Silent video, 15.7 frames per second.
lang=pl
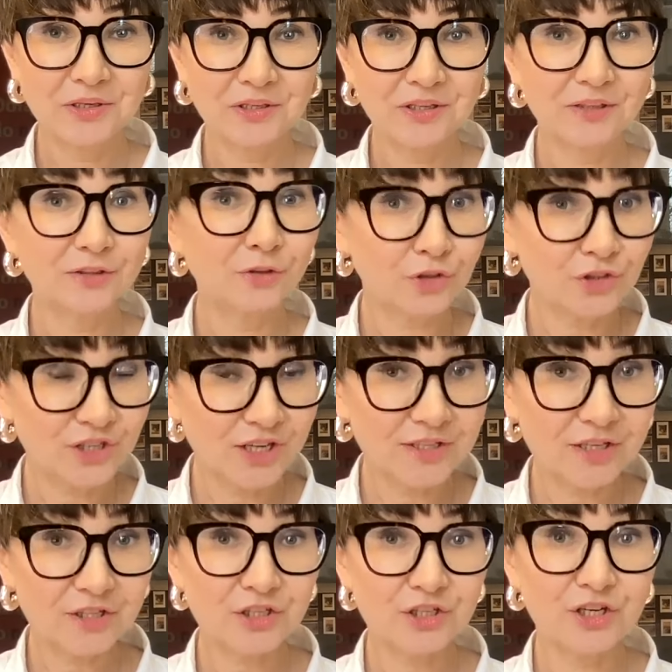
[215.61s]
kiedy
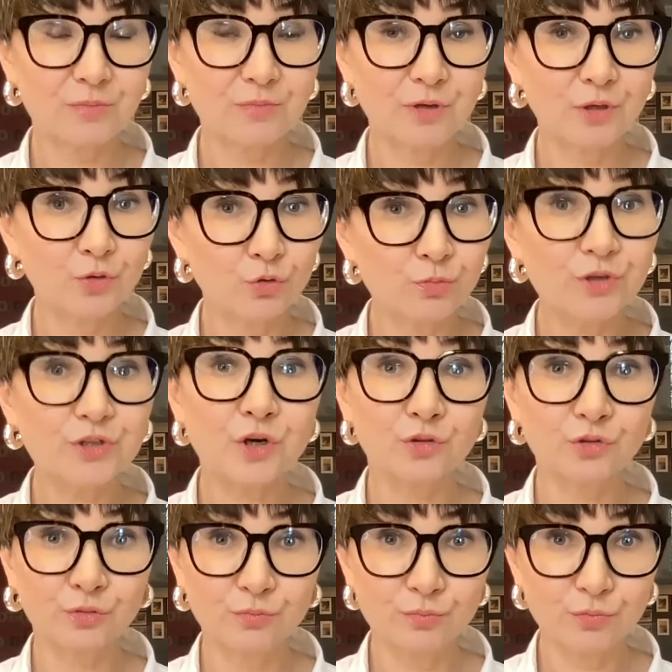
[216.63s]
doceniasz siebie i umiesz
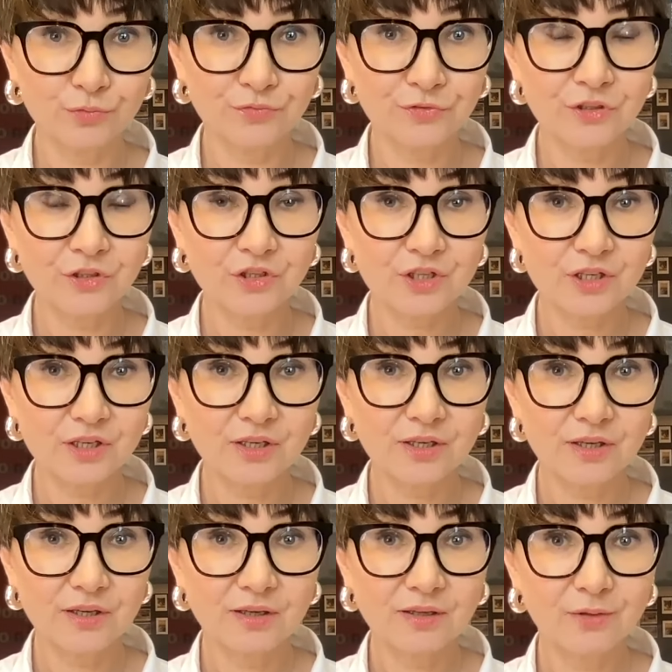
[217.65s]
o tym mówić,
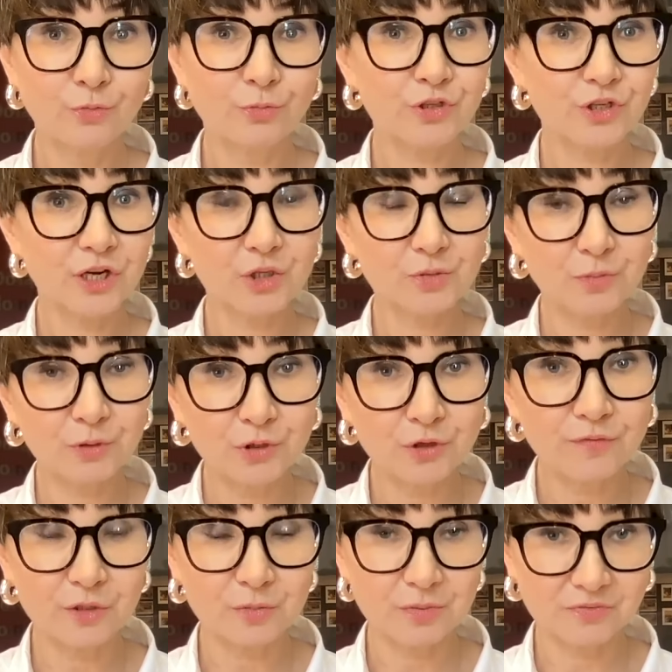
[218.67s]
umiesz
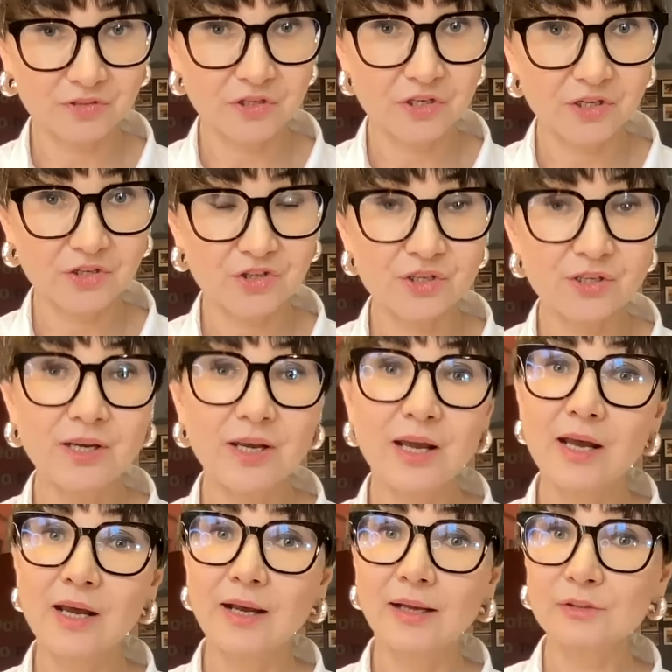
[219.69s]
eksponować pewne rzeczy,
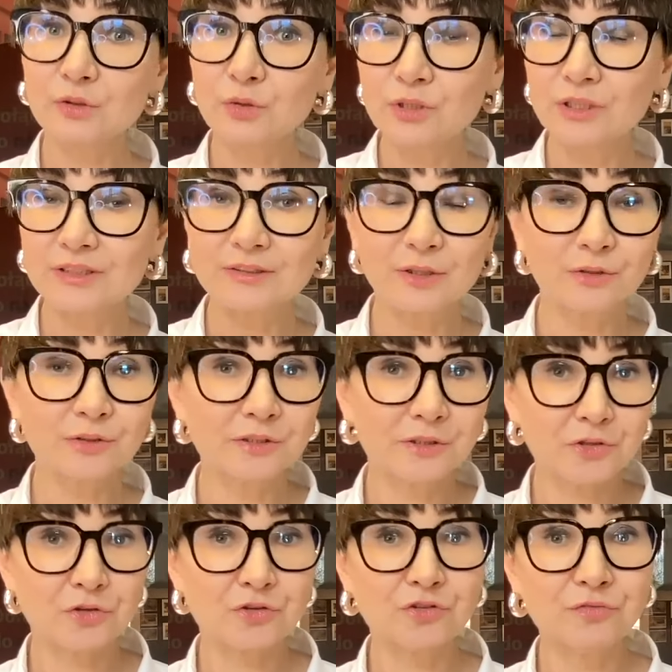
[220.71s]
a z drugiej strony
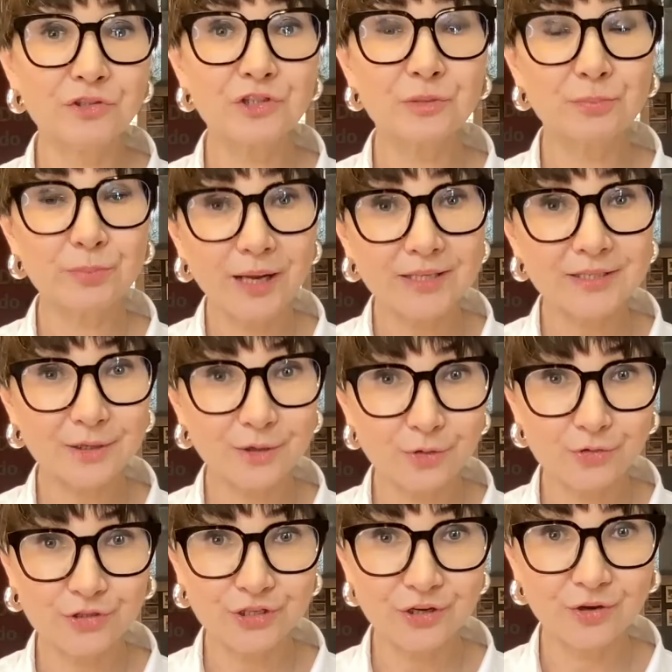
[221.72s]
też oczywiście praca
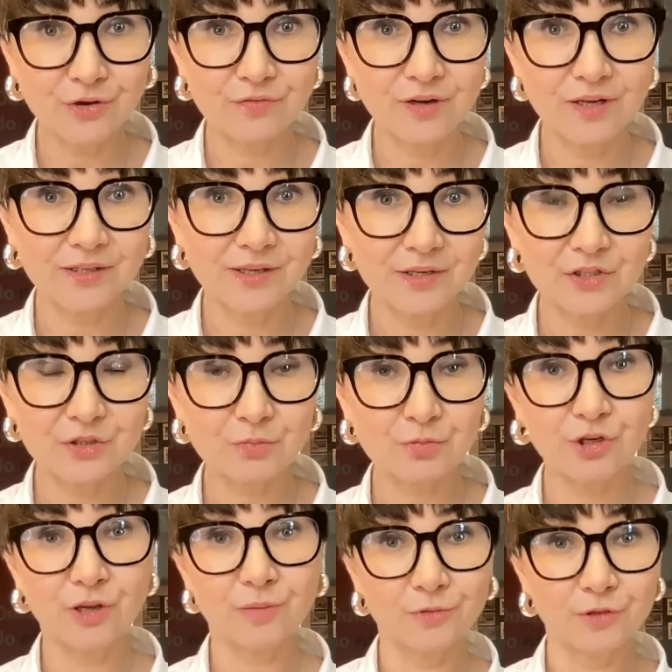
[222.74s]
coachingowa jest
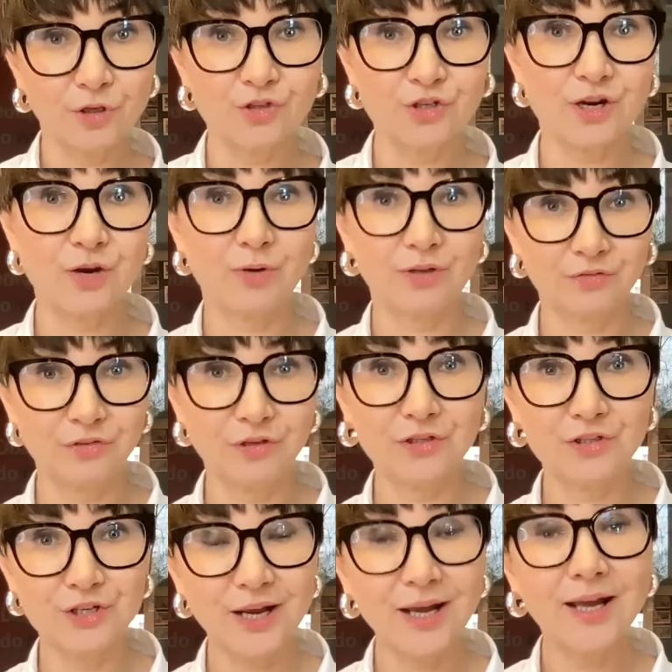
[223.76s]
przyjemniejsza,
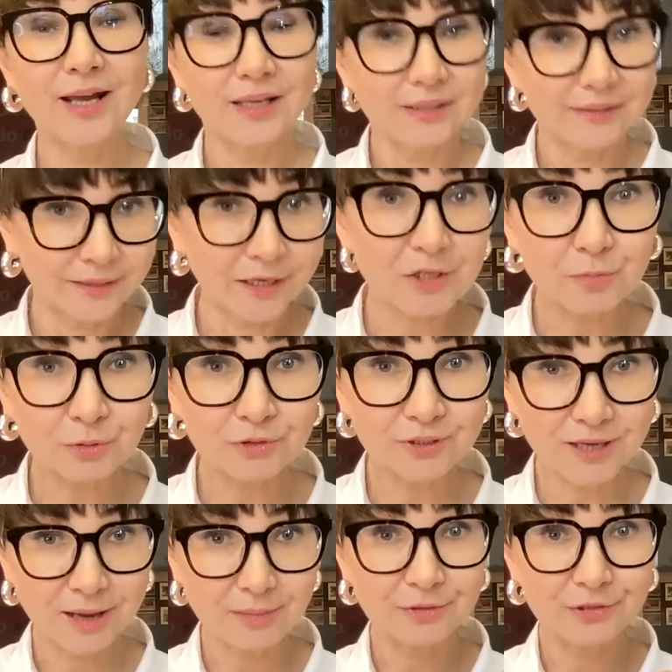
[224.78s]
łatwiejsza, jak
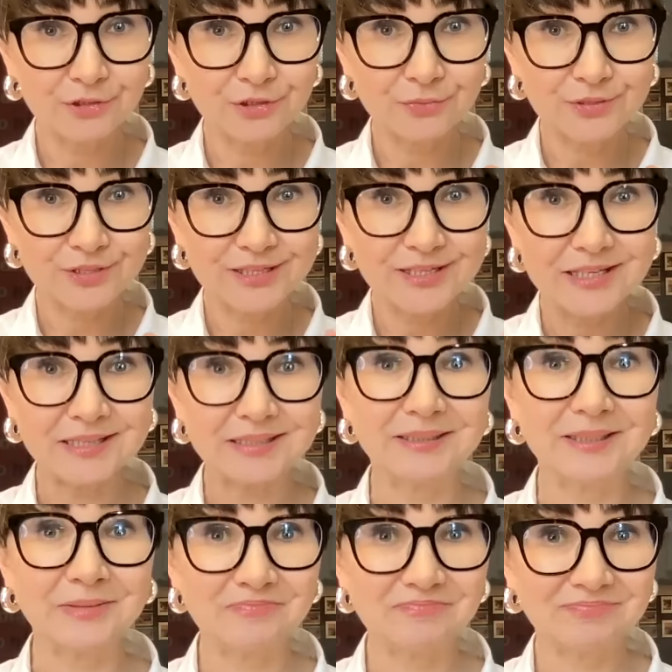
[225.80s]
spotykamy się z
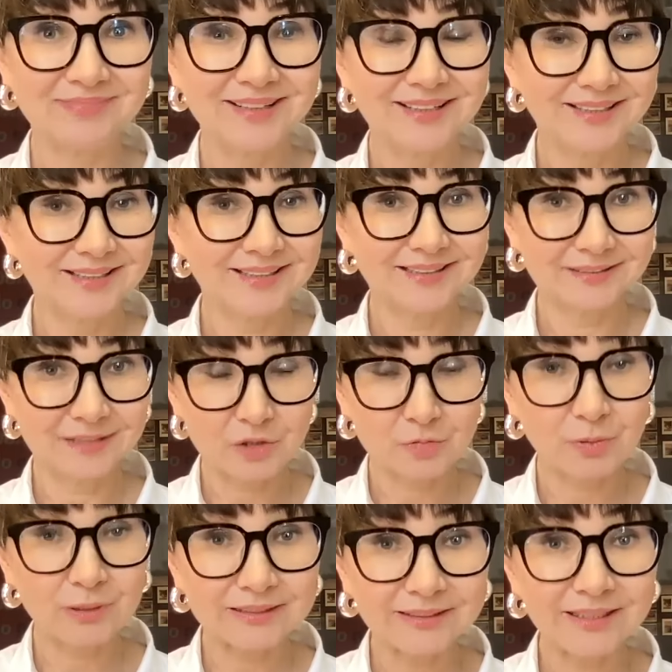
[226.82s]
klientem, jak z
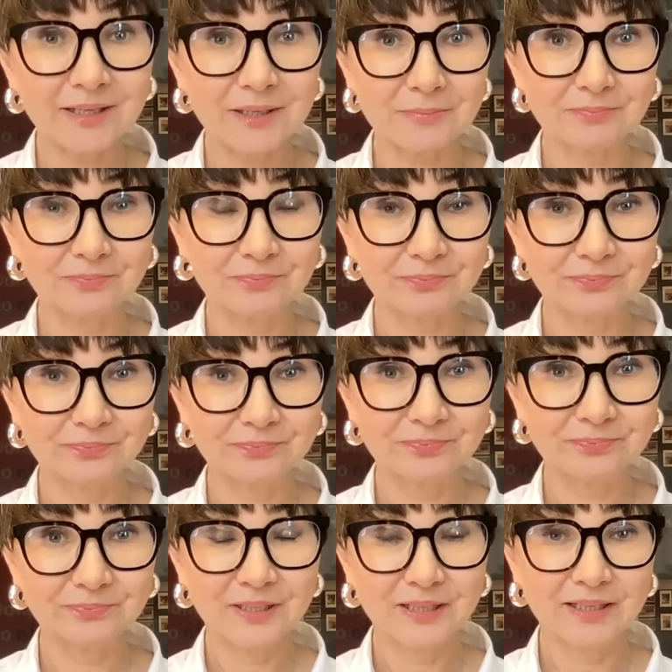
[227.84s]
partnerem,
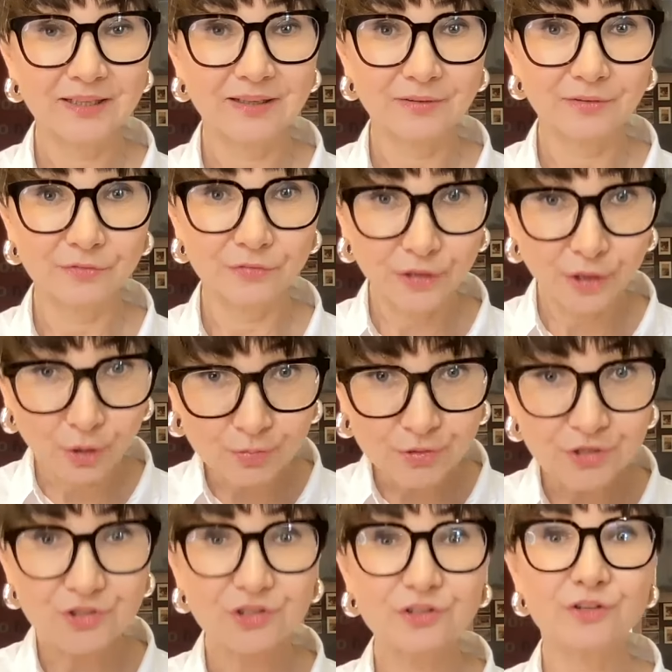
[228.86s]
w jego
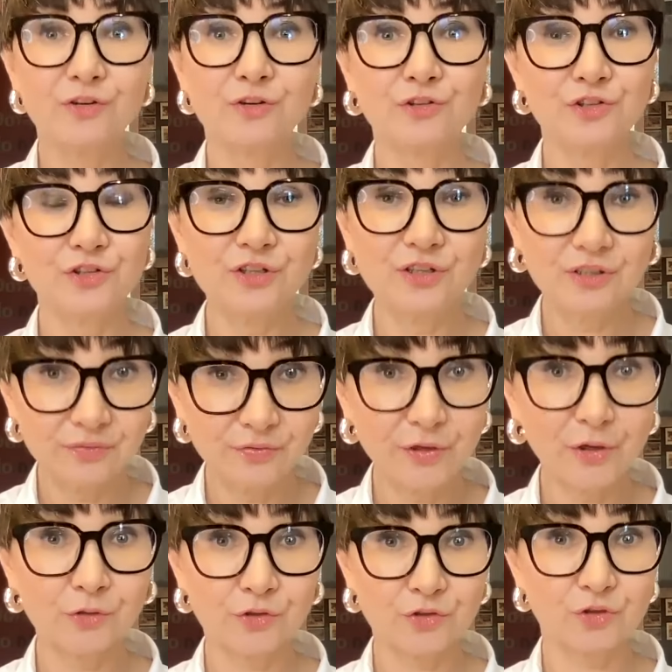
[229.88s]
przeciętności i w
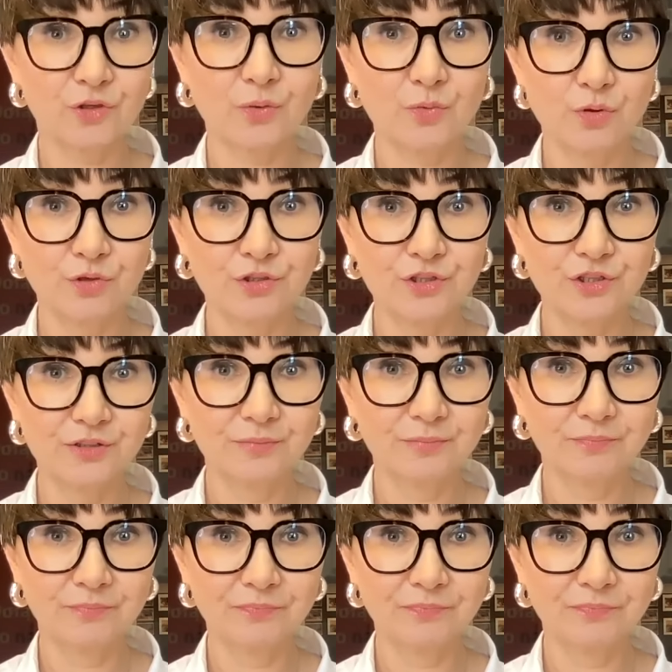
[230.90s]
jego doskonałości.